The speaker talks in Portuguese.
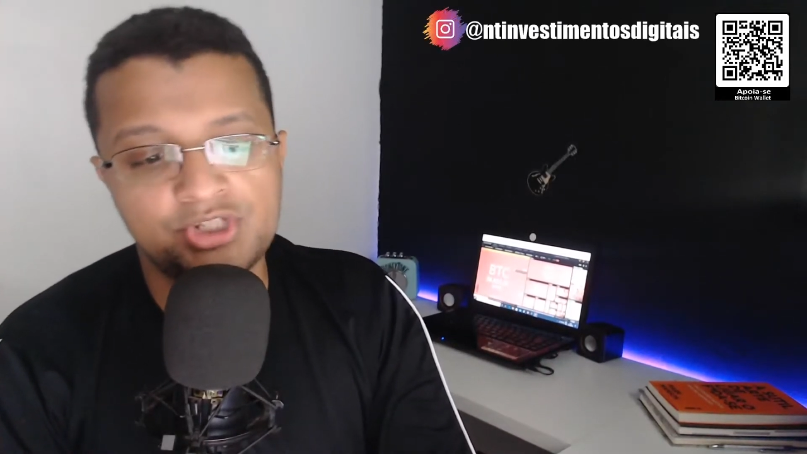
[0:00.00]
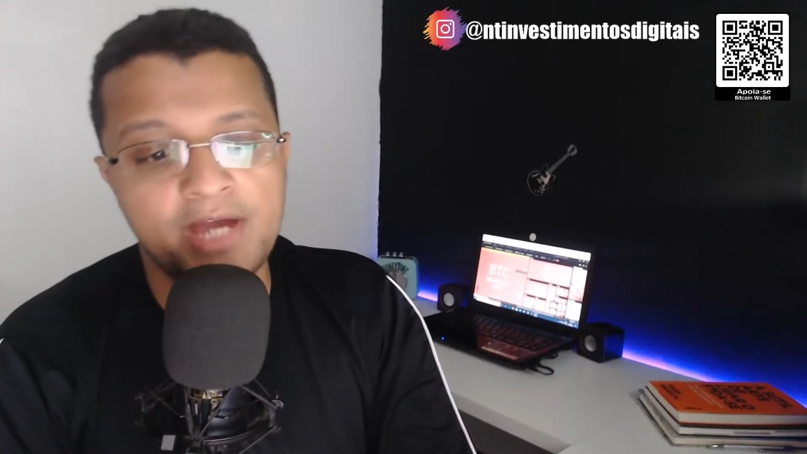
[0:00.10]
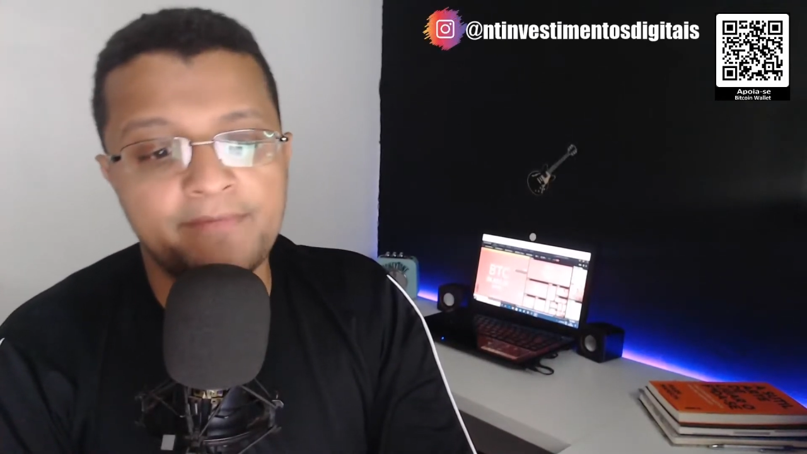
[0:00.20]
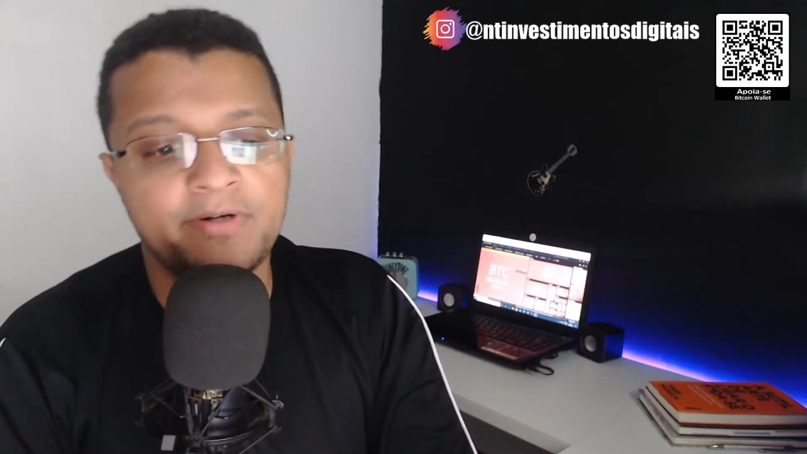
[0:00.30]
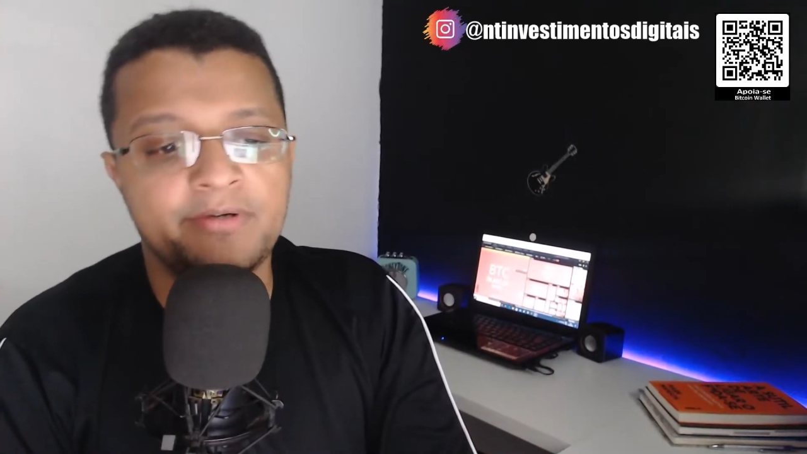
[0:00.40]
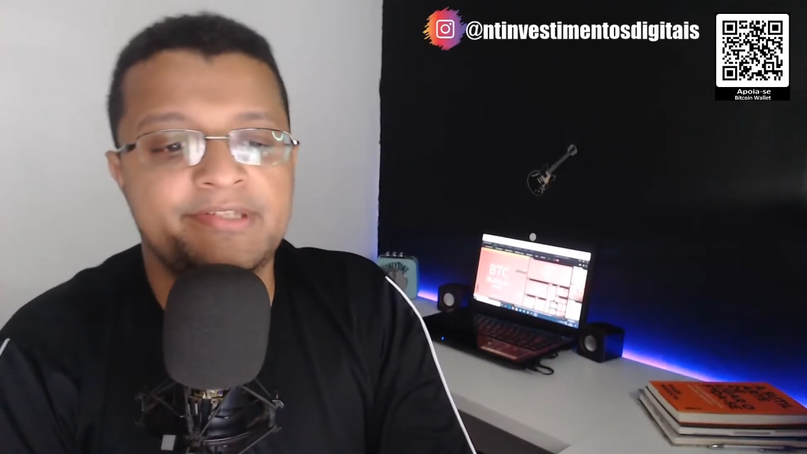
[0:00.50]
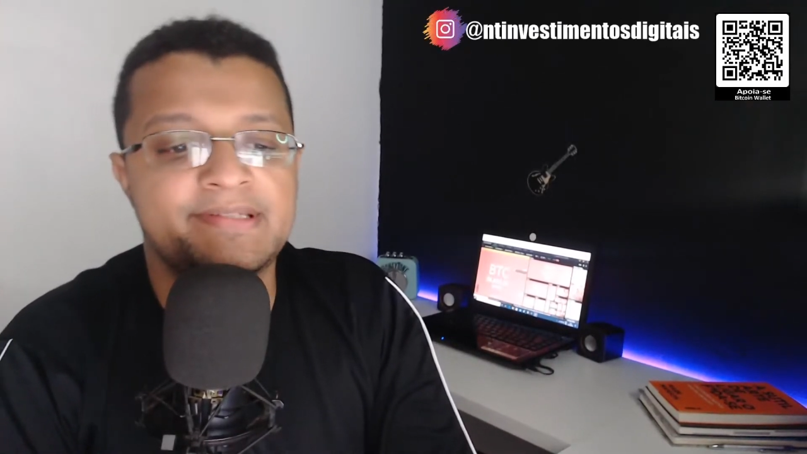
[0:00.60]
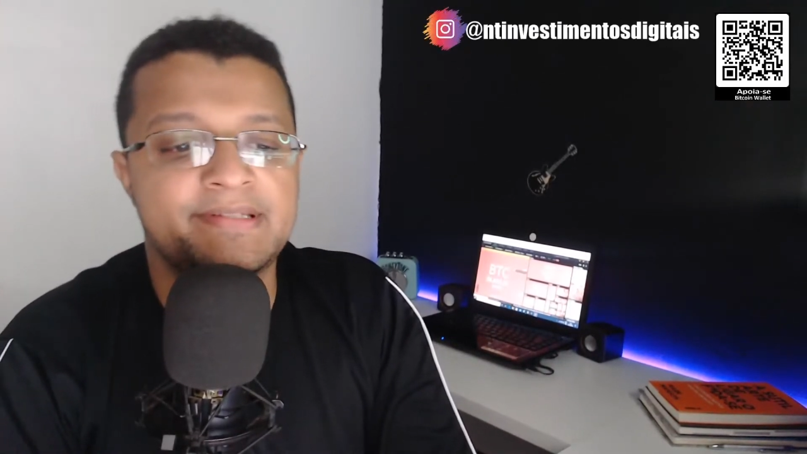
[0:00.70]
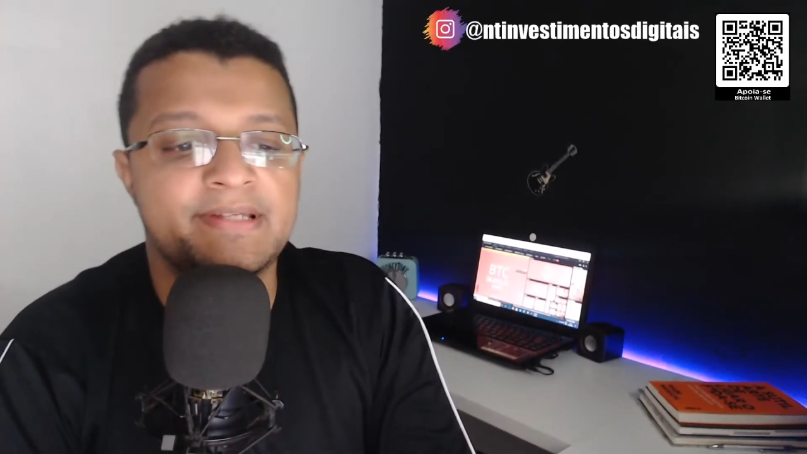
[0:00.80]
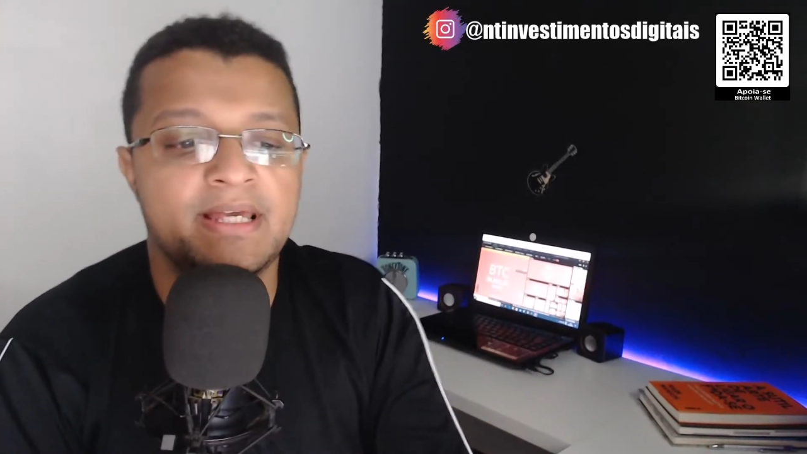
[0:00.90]

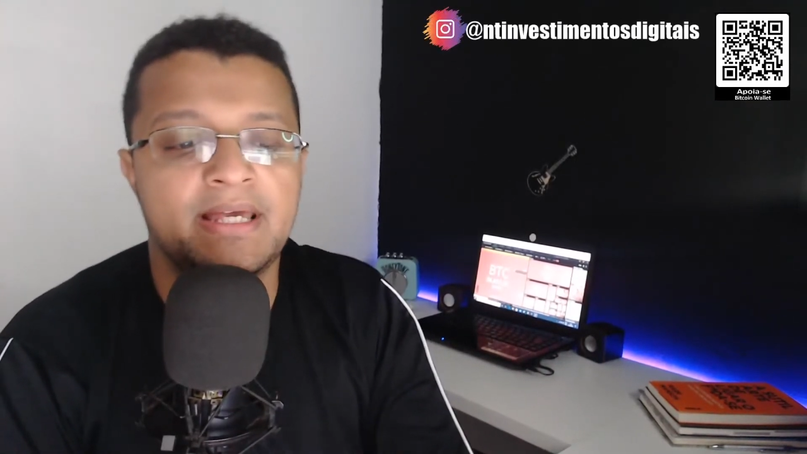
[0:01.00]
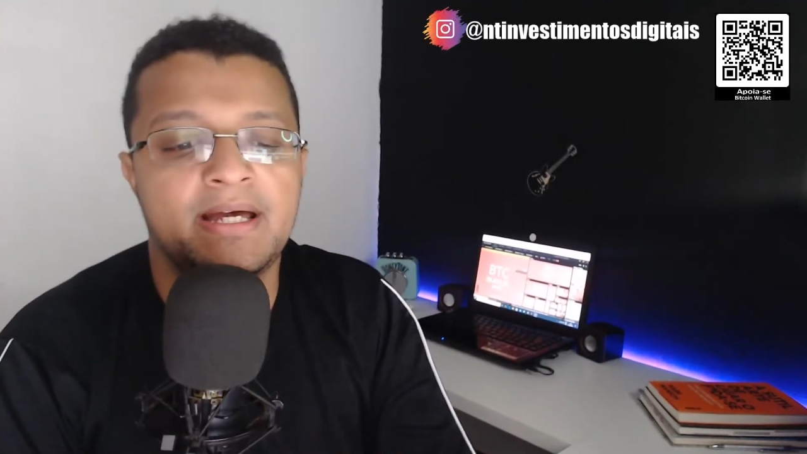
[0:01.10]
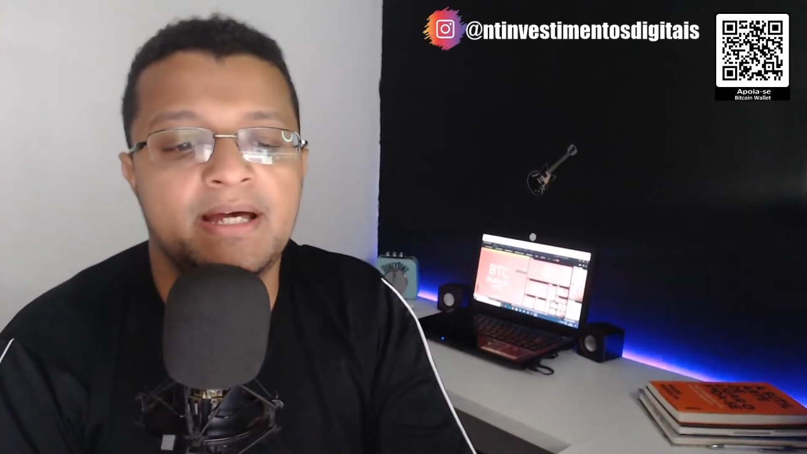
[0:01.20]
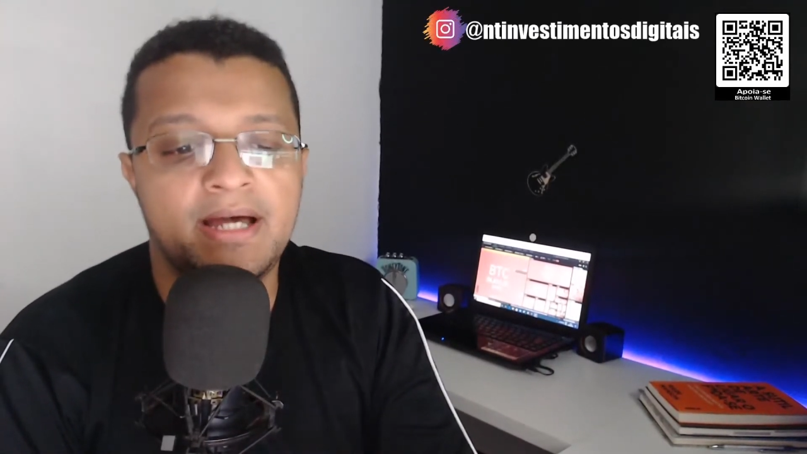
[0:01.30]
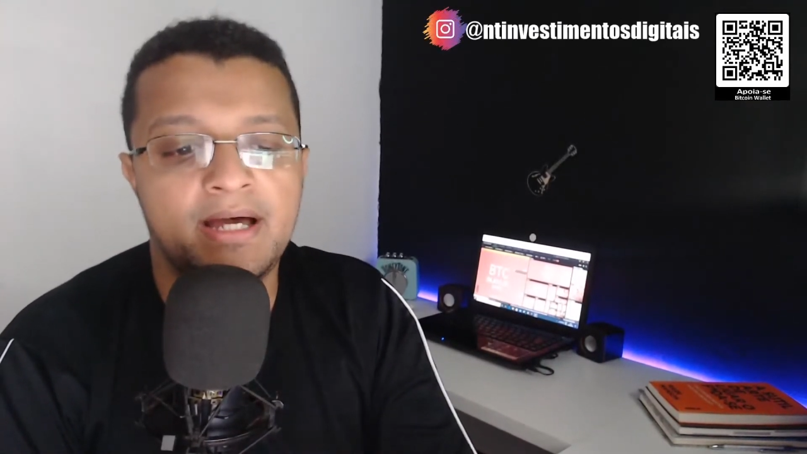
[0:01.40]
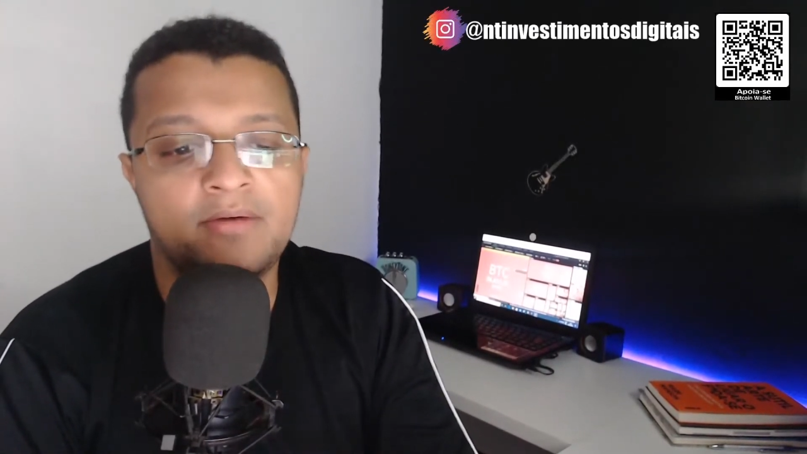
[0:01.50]
Jefferies uh,